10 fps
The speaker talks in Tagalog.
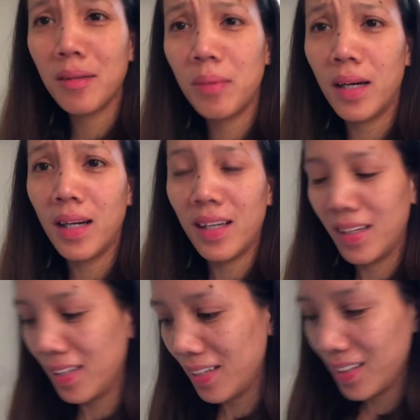di ba?
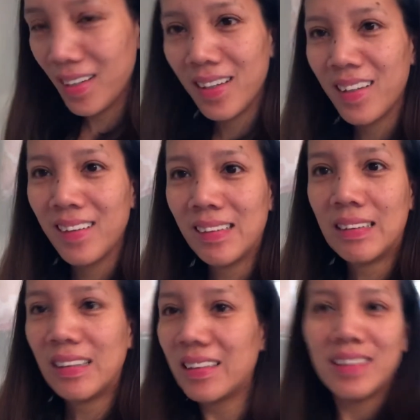
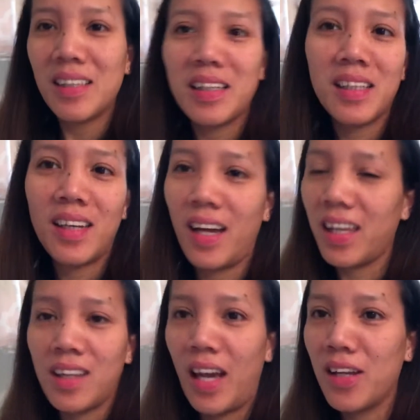Hindi,
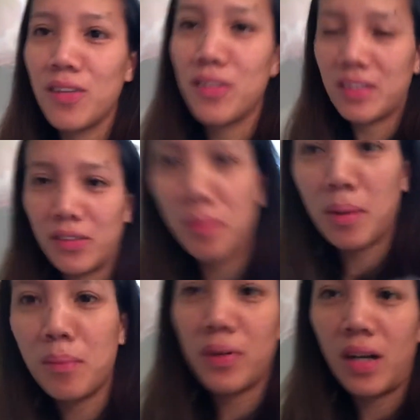I, I don't
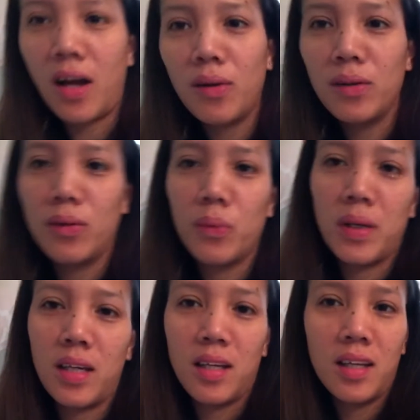remember how long
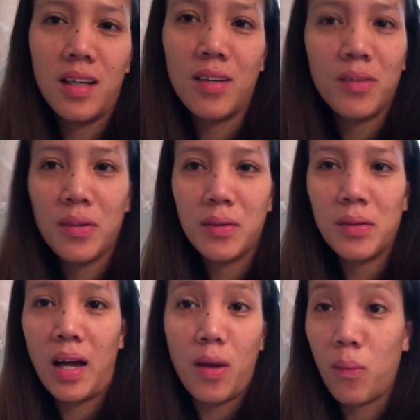we,
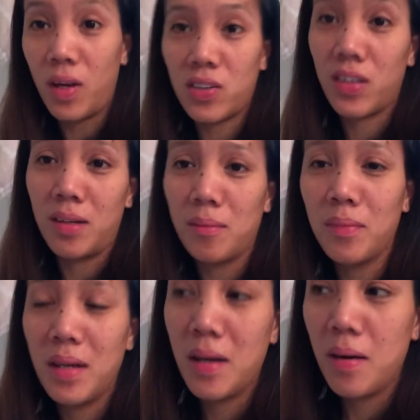I washed them.
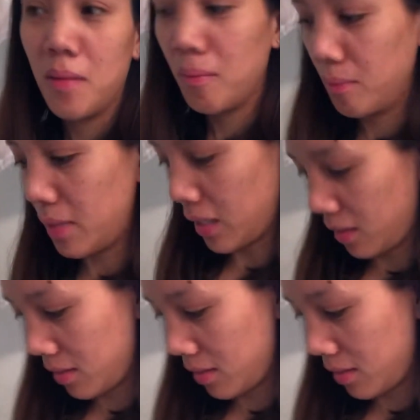But,